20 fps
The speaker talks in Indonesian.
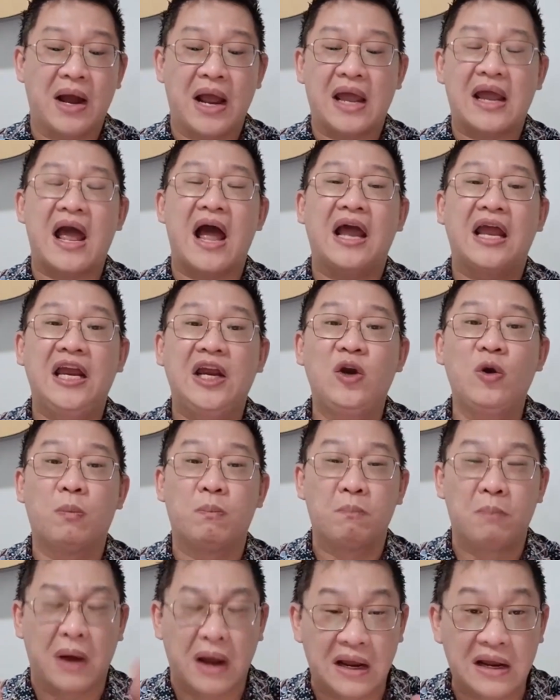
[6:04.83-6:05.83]
Mereka
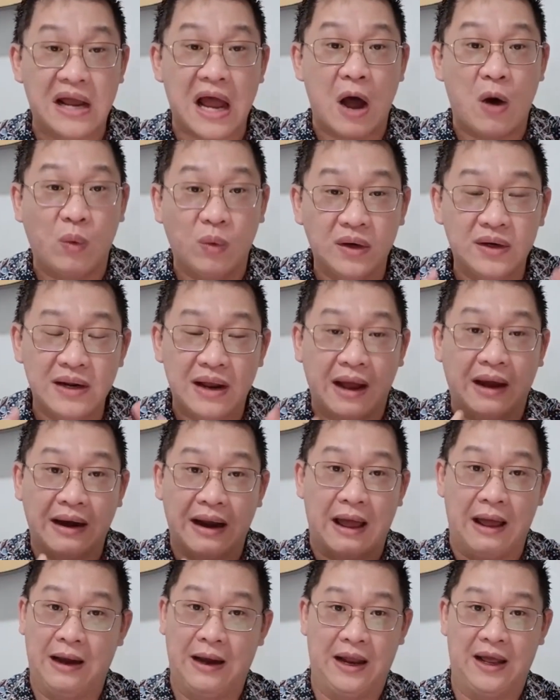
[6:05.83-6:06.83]
hidup bergaul
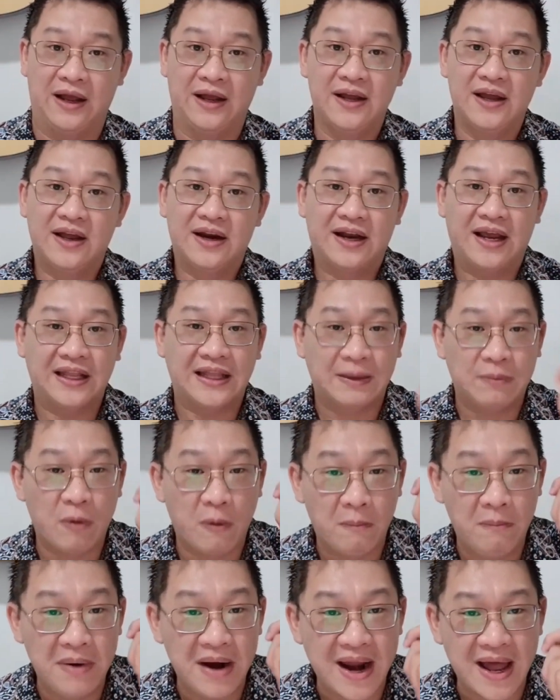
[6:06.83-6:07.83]
dengan Allah. Kita
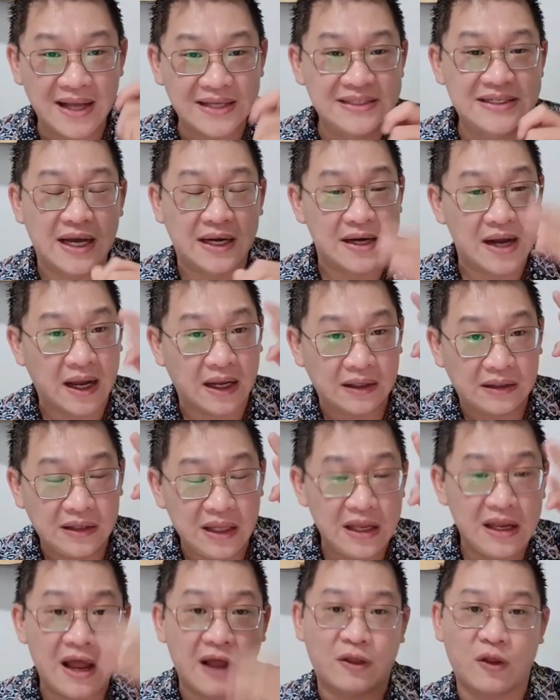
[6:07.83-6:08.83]
mau belajar
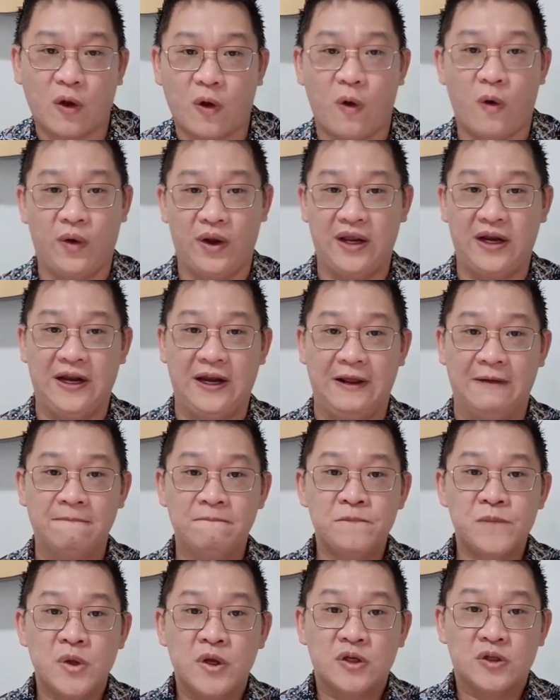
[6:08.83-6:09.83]
dari tiga tokoh
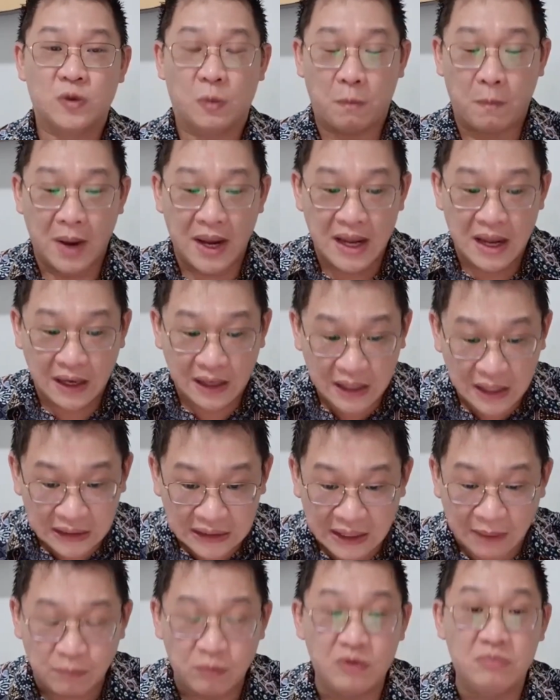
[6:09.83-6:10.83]
ini supaya
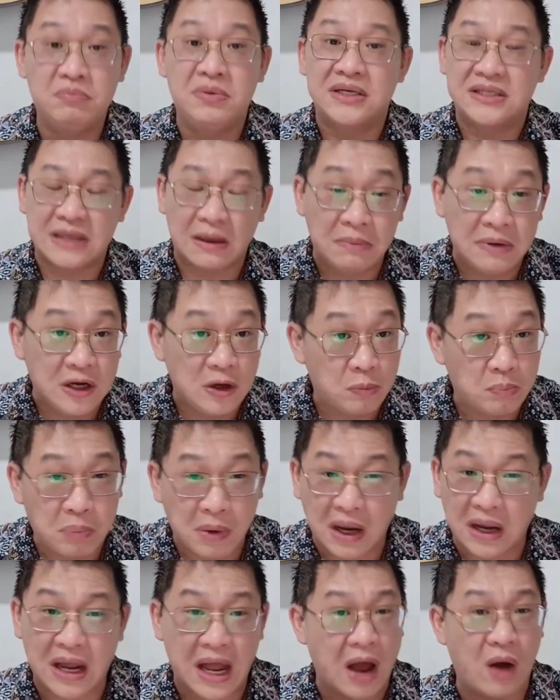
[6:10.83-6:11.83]
kita pun bisa
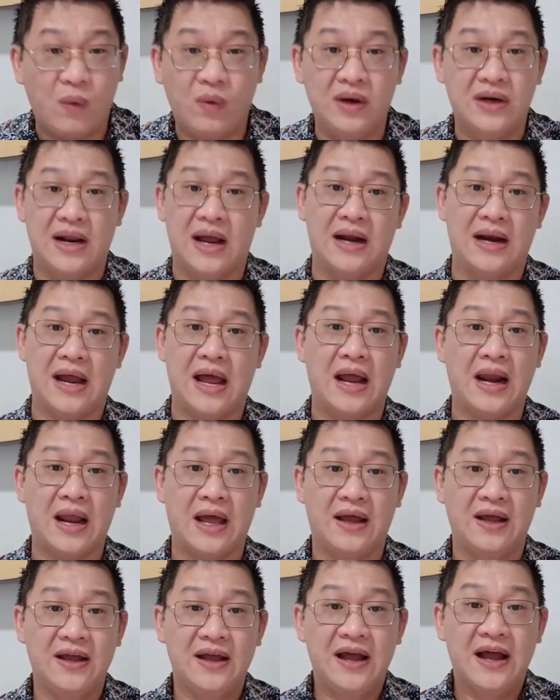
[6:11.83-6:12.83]
hidup bergaul dengan
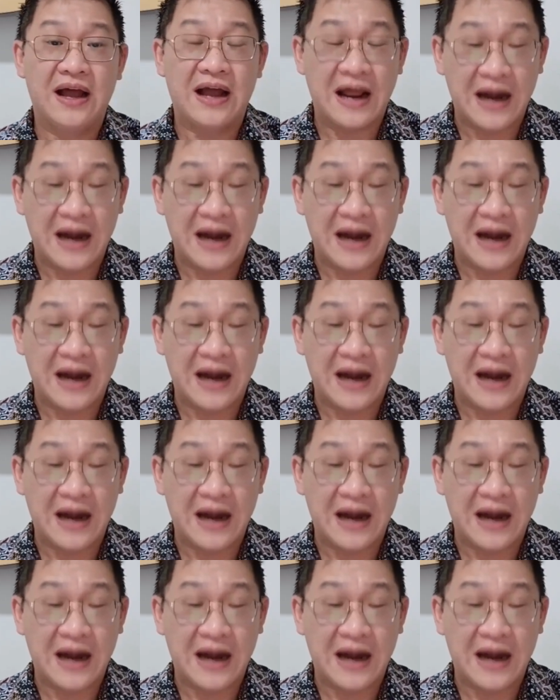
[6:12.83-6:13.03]
Allah.